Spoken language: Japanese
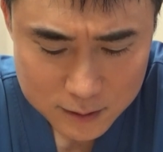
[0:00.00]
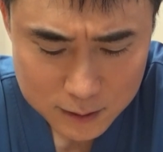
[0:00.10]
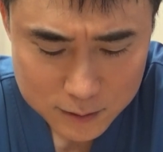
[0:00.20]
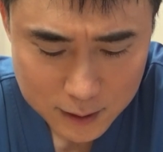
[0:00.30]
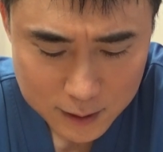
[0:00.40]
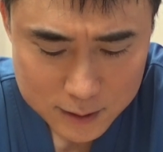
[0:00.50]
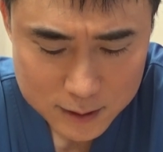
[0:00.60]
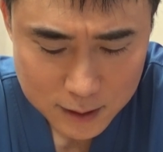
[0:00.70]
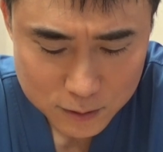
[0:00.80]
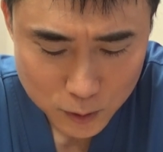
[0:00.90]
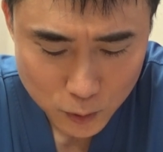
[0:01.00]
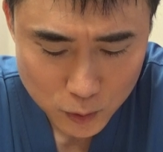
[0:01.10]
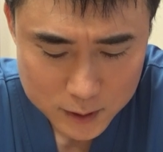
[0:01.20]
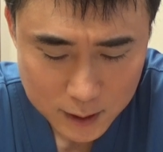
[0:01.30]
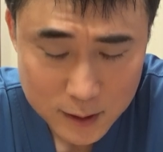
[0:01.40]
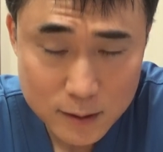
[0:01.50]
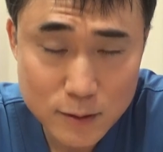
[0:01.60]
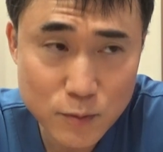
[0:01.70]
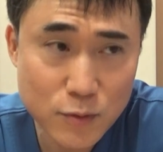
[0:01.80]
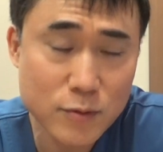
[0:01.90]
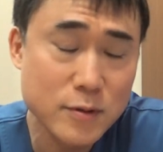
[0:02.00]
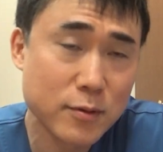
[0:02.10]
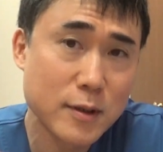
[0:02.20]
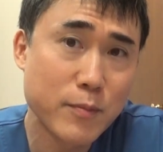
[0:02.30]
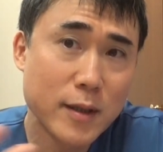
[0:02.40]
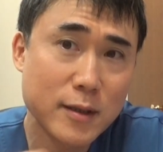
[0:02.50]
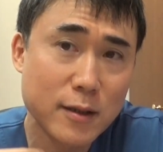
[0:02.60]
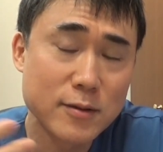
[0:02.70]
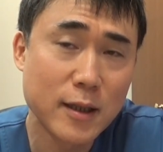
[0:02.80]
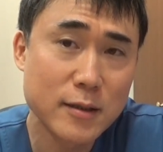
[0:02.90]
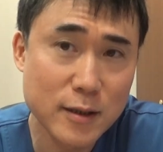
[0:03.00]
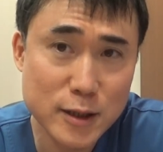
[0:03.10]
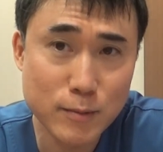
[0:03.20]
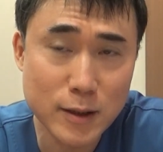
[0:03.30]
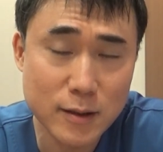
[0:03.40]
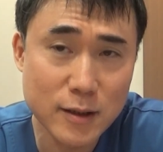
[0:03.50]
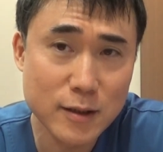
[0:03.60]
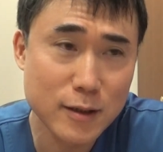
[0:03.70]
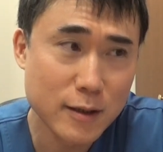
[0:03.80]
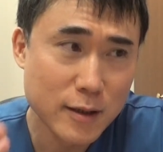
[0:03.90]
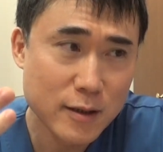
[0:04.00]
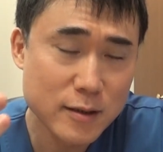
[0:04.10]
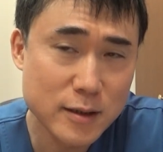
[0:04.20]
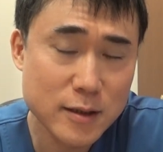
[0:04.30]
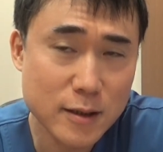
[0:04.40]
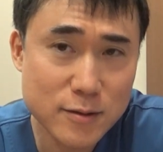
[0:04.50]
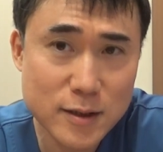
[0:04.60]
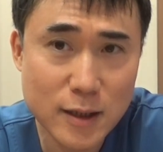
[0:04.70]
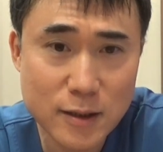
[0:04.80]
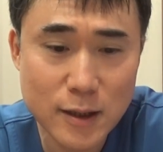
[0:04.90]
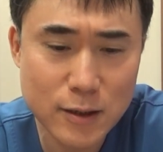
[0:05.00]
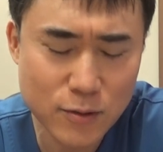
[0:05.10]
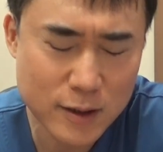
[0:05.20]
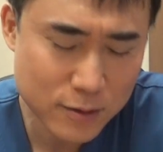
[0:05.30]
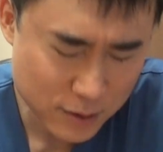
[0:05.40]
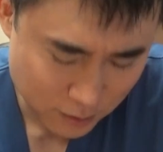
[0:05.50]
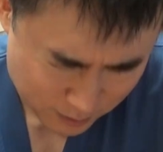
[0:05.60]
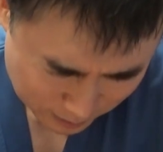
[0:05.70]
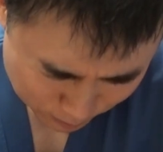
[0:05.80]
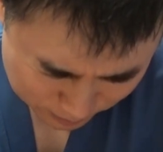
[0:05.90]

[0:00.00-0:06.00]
あの晒しちゃうと最悪もうそれでメンタル病んでしまって自殺しちゃったりとかそういう人か